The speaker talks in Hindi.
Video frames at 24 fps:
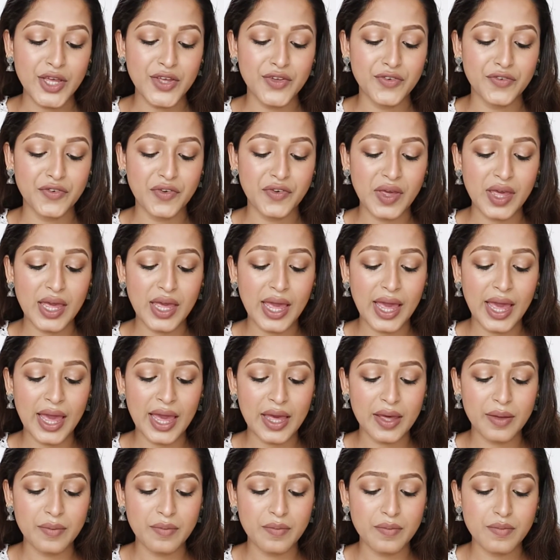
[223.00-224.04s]
वी
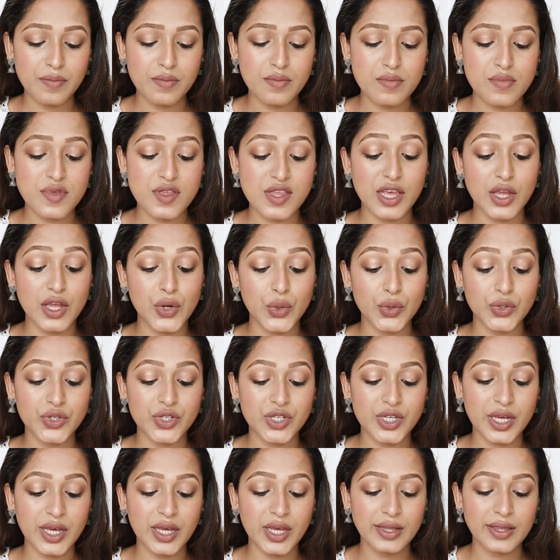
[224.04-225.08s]
एम ज़ीरो
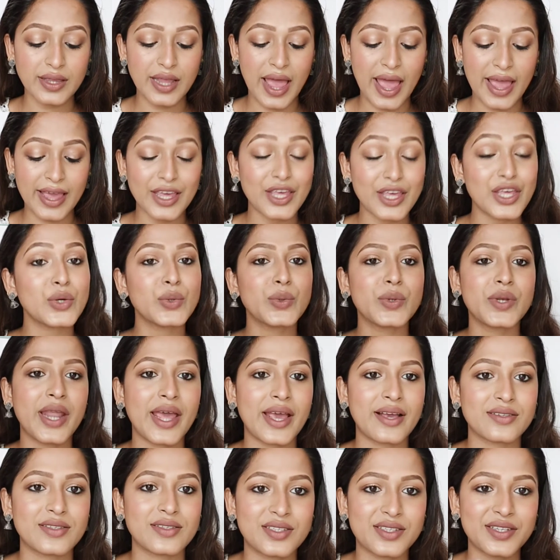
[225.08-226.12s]
थ्री थैंक यू
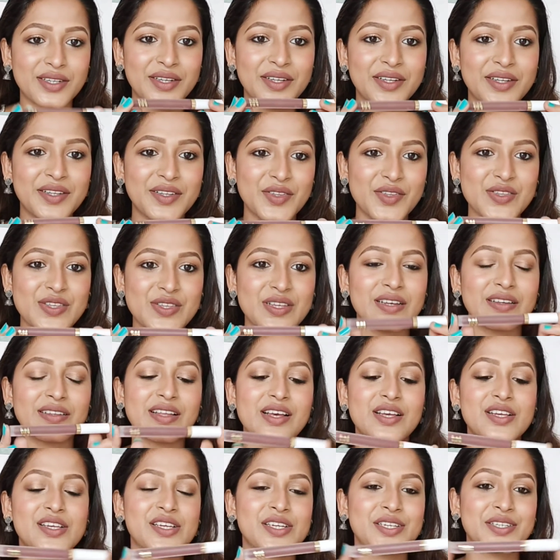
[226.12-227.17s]
नेक्स्ट सो
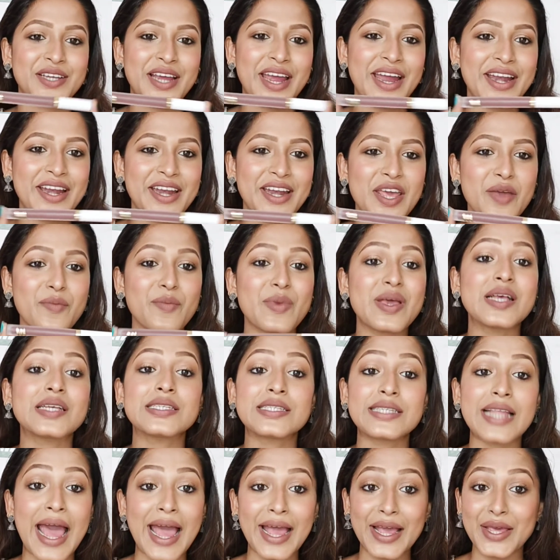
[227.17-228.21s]
द शेड नेम
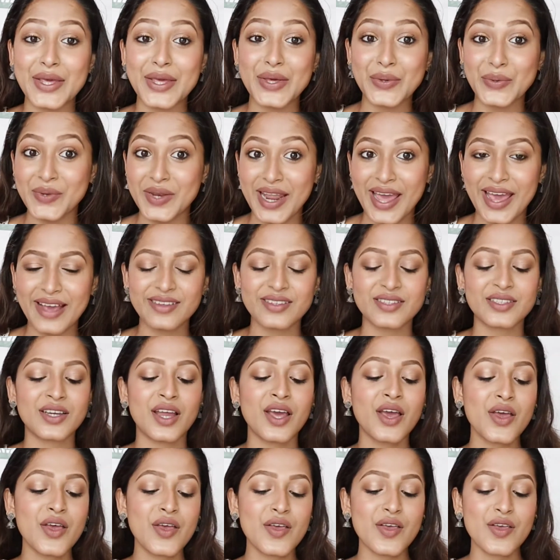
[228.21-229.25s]
इज़ थैंक यू नेक्स्ट
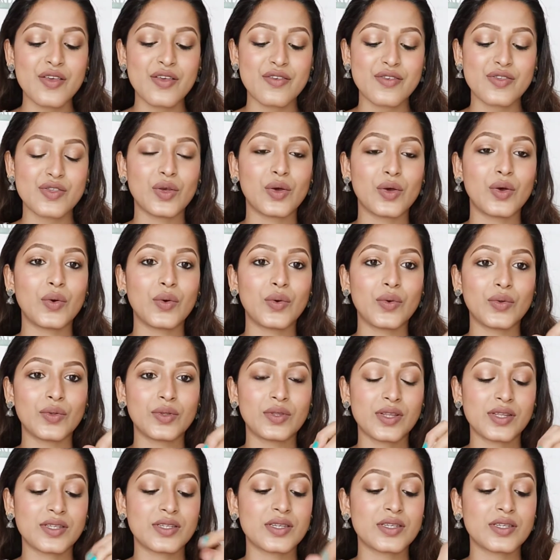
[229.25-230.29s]
सो
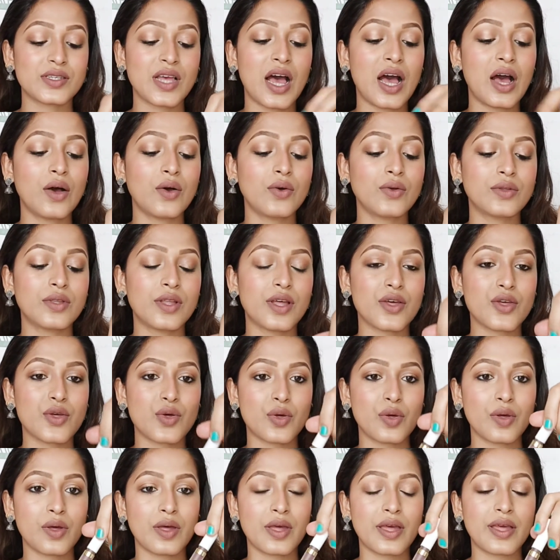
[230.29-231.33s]
दिस इज़ हाउ द
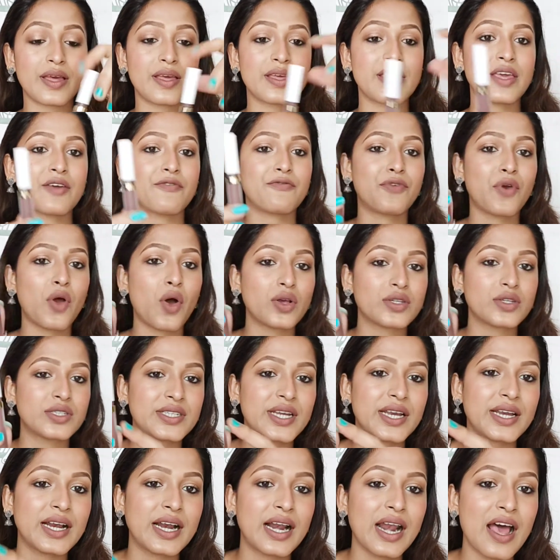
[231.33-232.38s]
ये
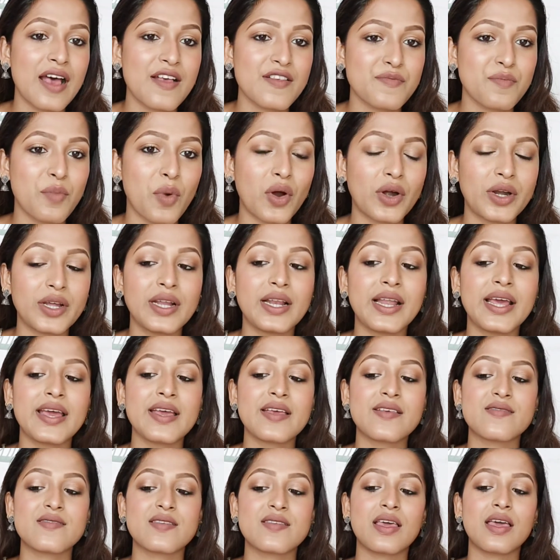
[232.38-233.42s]
फ्रॉस्टेड ग्लास बॉटल
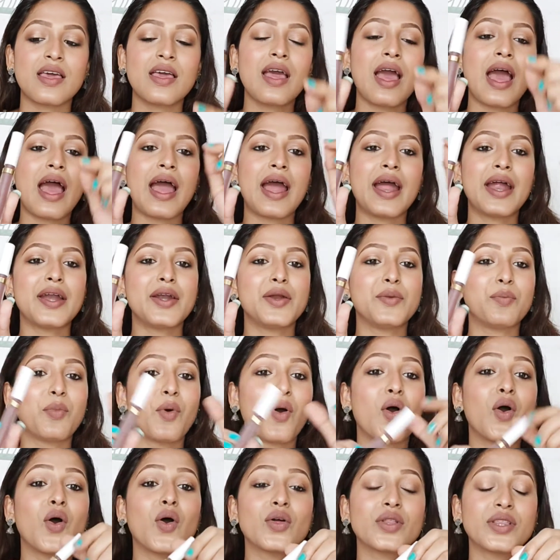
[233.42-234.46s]
है इसकी एंड
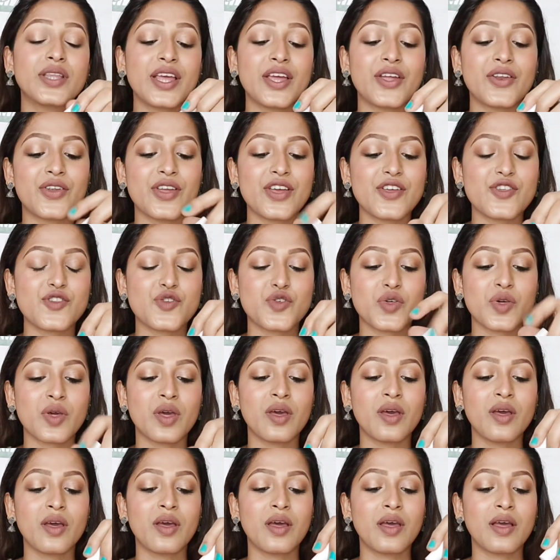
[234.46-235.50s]
बहुत ही रिच
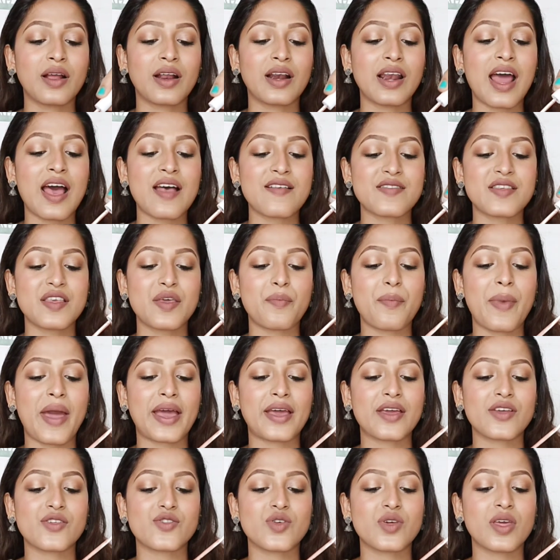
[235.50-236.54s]
क्लासी
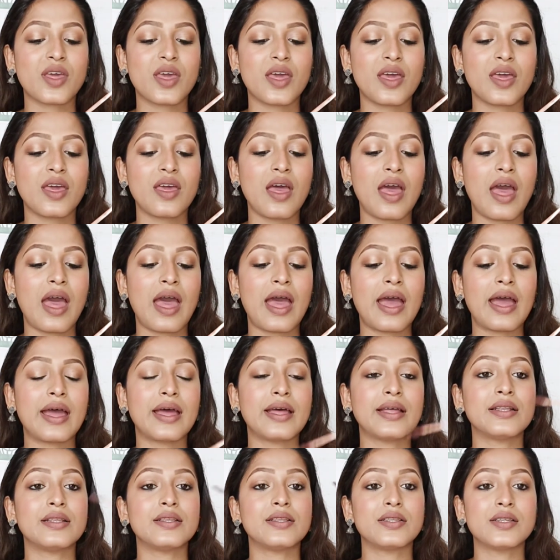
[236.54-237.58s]
पैकेजिंग है
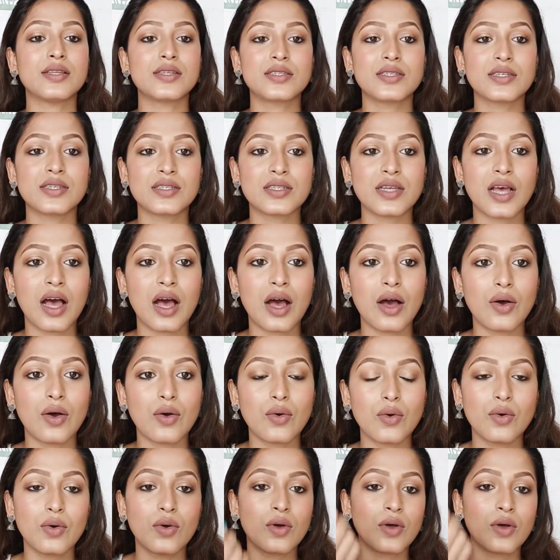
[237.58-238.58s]
एंड दिस इज़ हाउ